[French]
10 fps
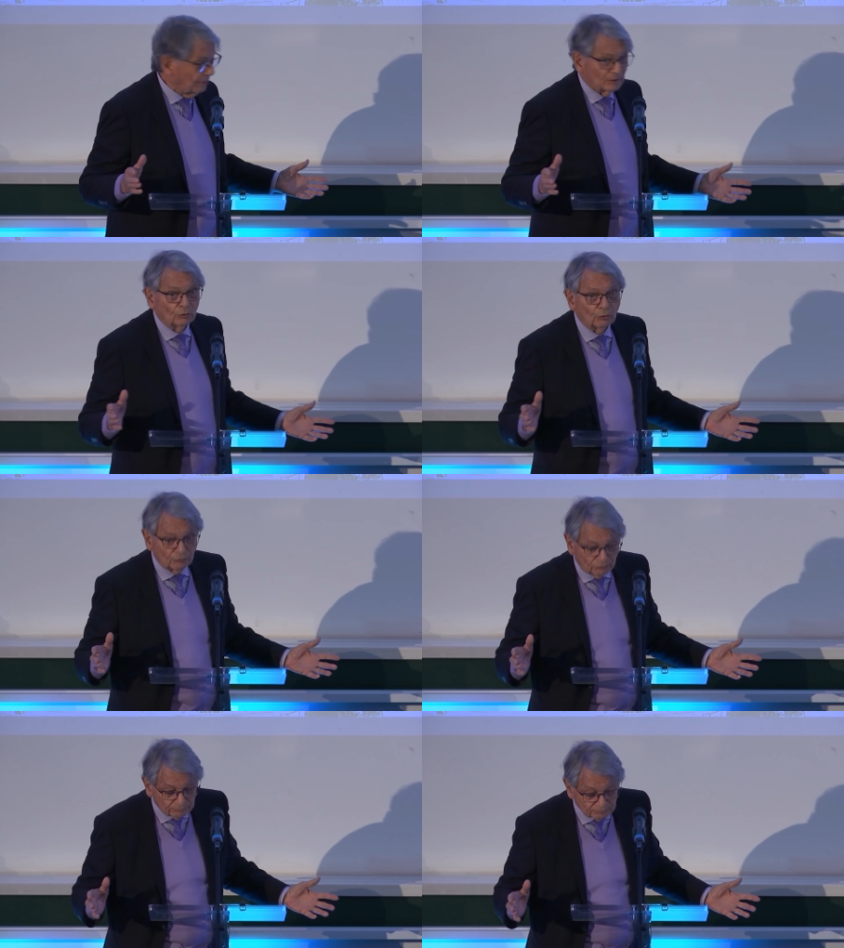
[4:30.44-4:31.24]

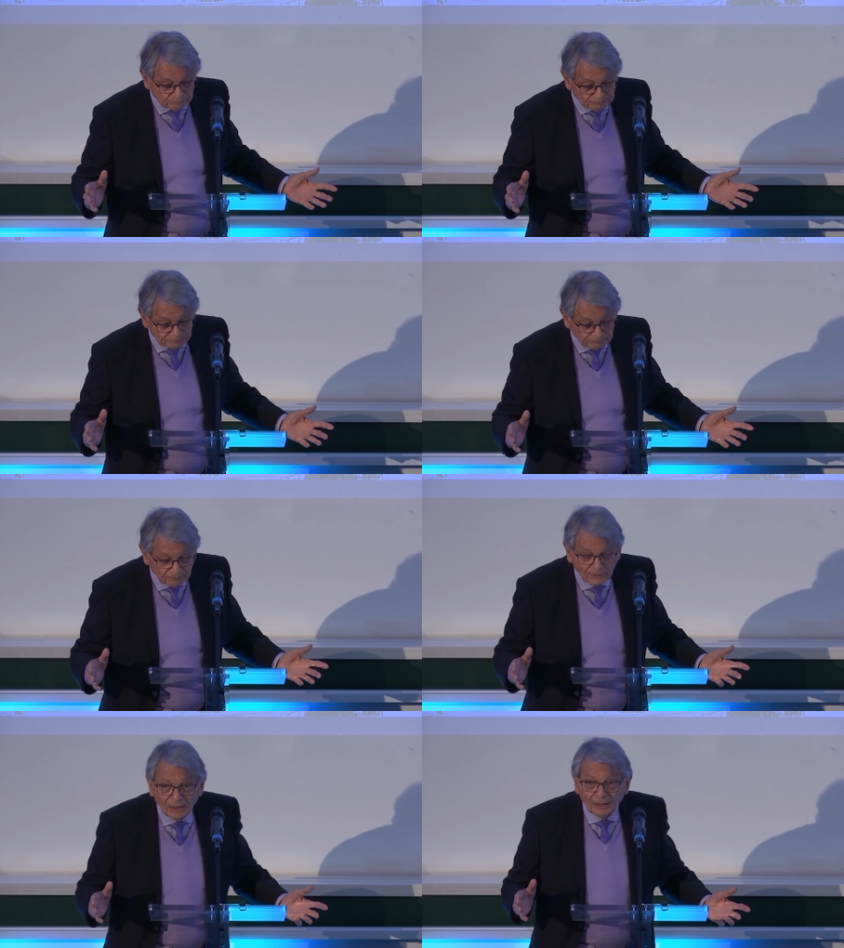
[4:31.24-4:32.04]
pentoses.
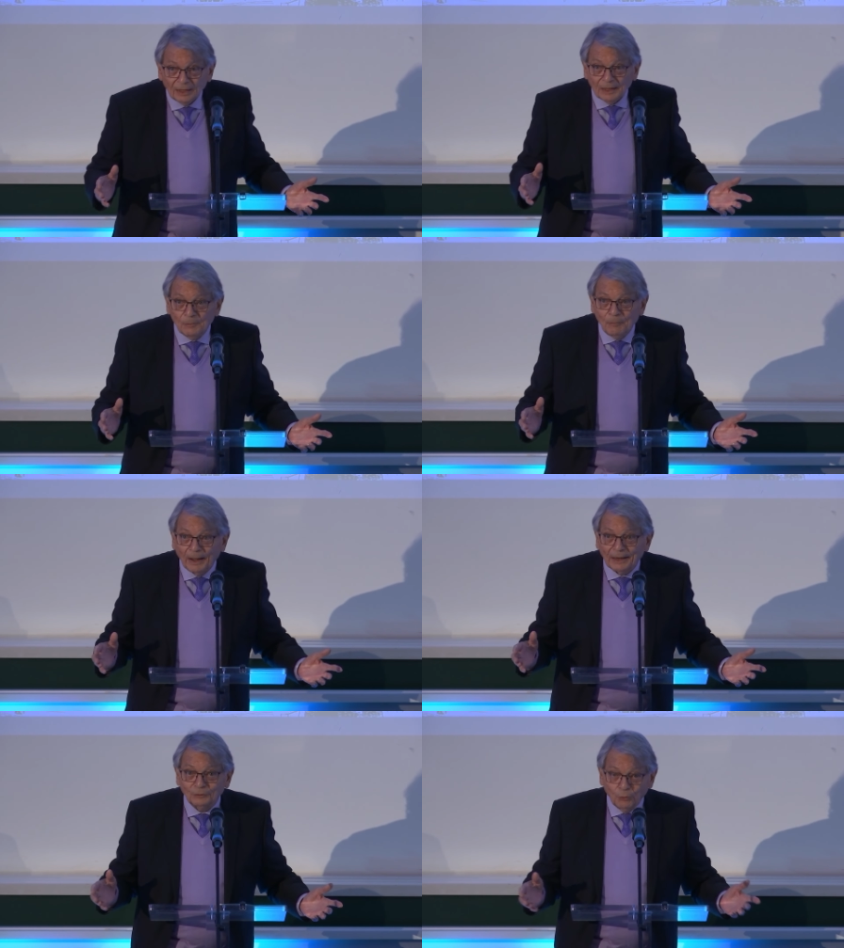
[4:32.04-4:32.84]
Il
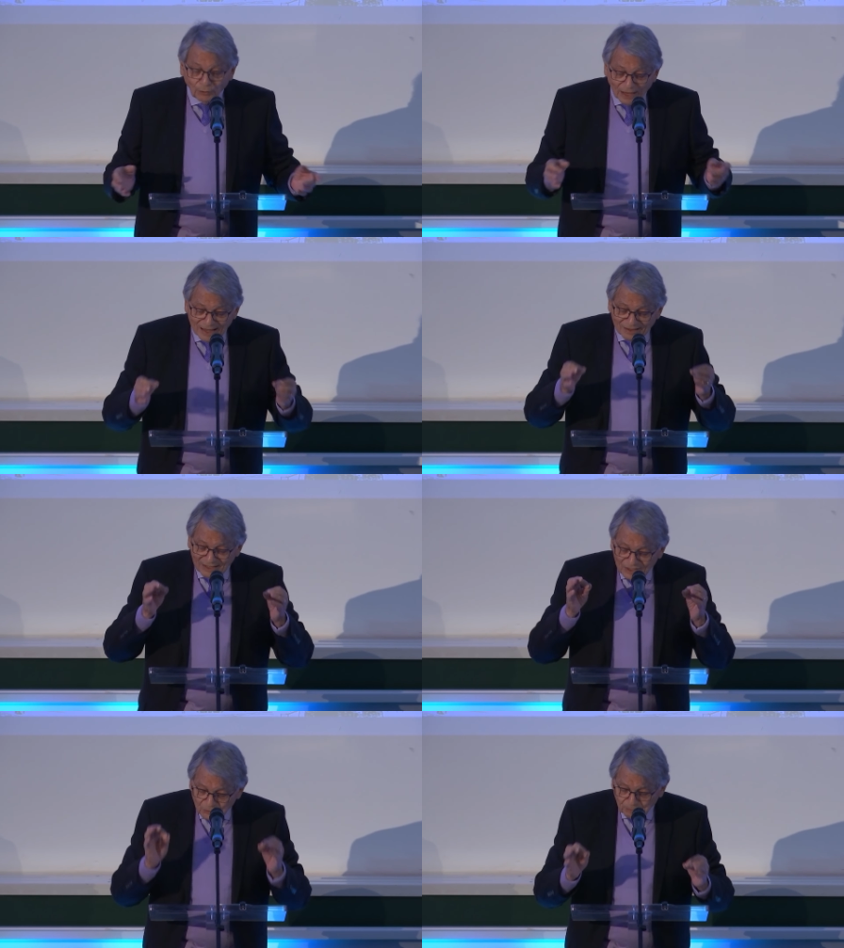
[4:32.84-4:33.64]
paraît donc
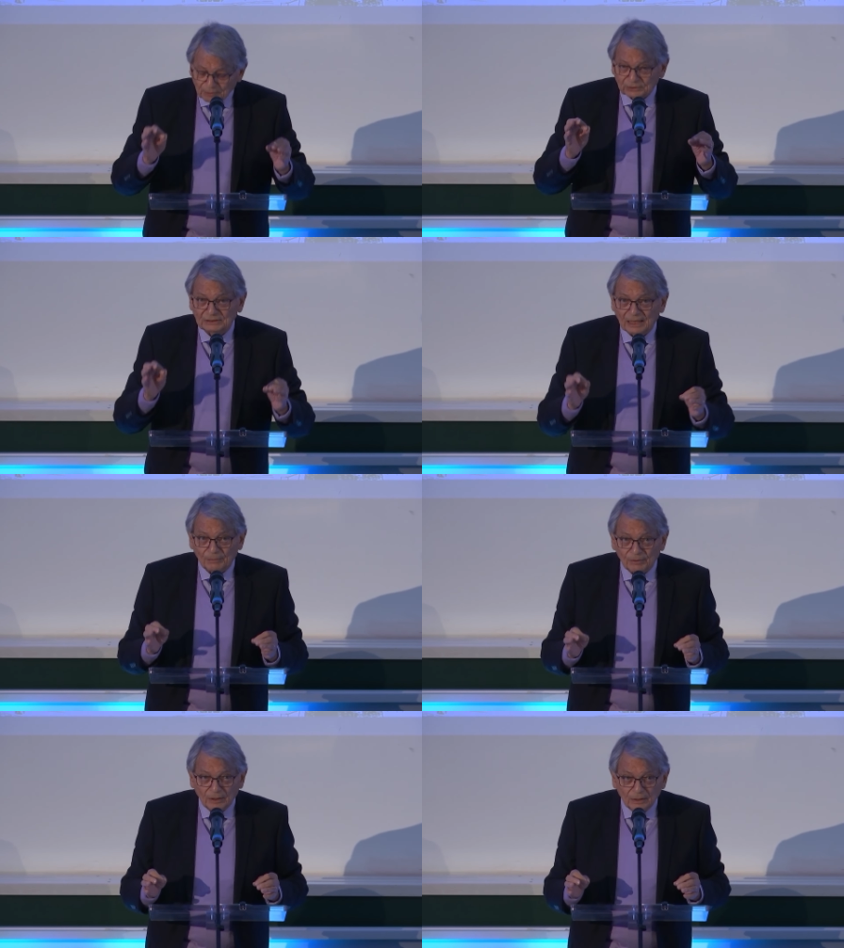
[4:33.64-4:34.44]

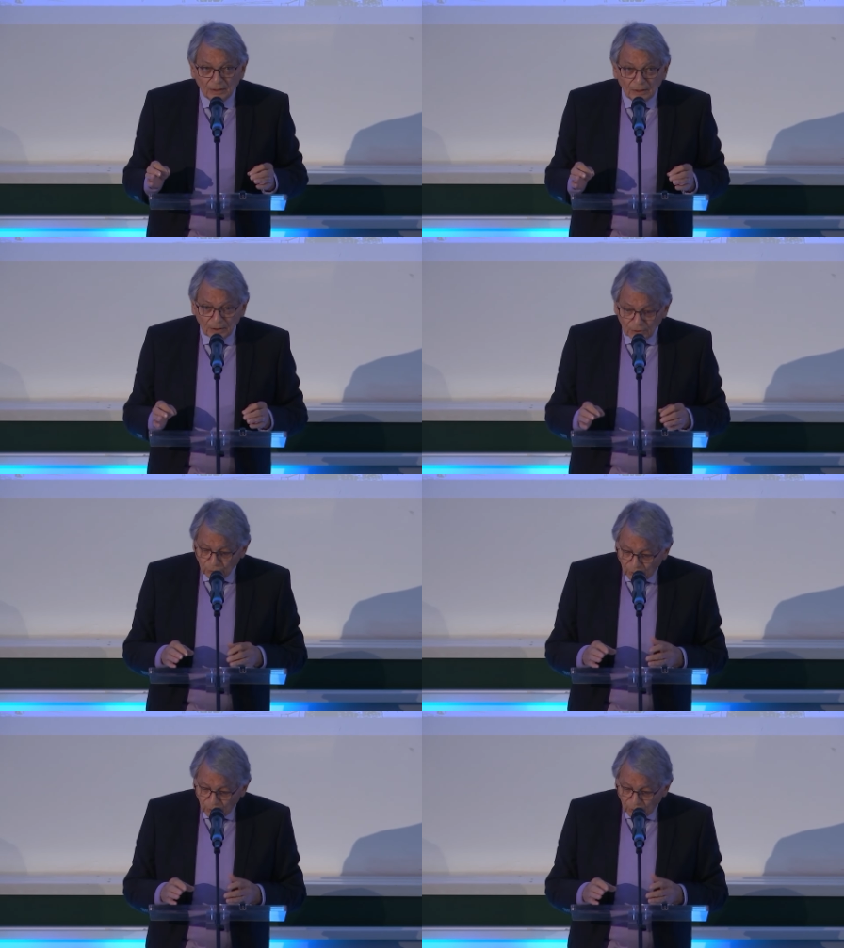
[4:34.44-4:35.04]
indispensable de